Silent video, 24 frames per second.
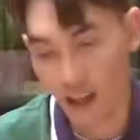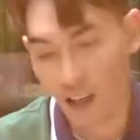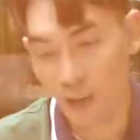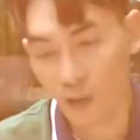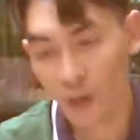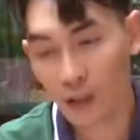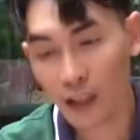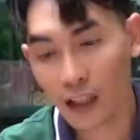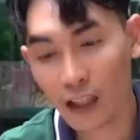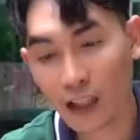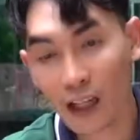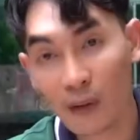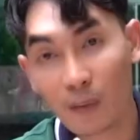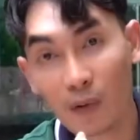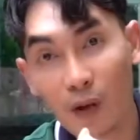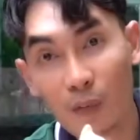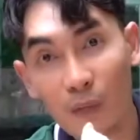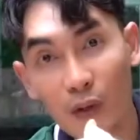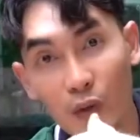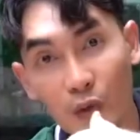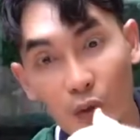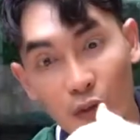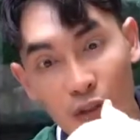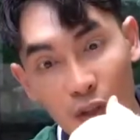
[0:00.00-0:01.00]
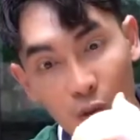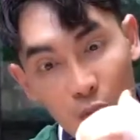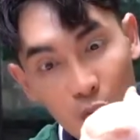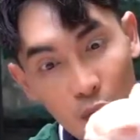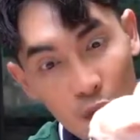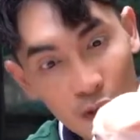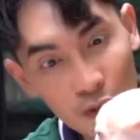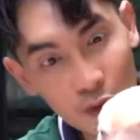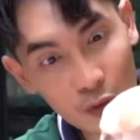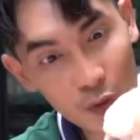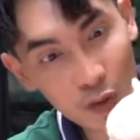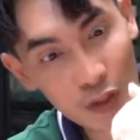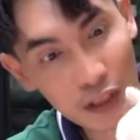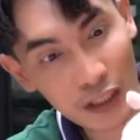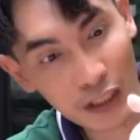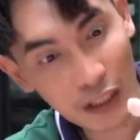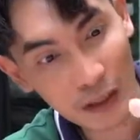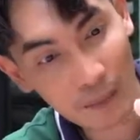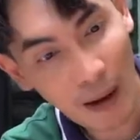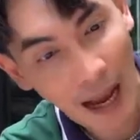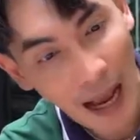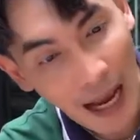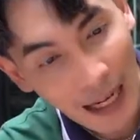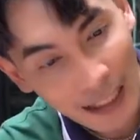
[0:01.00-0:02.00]
โอเคครับ เรามาดูเจ้าอ้วนตัวนี้กั
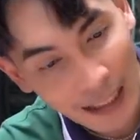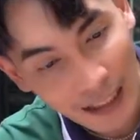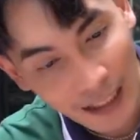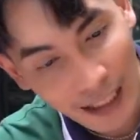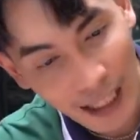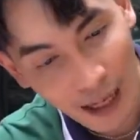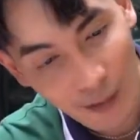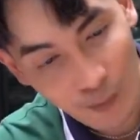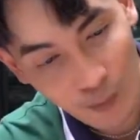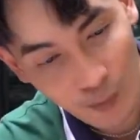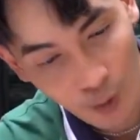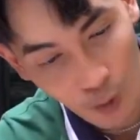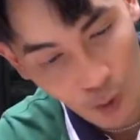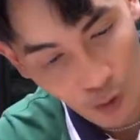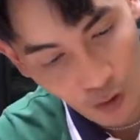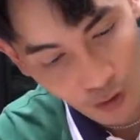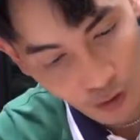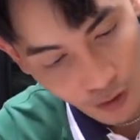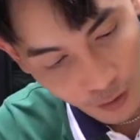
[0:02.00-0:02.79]
นบ้างนะครับ น้อง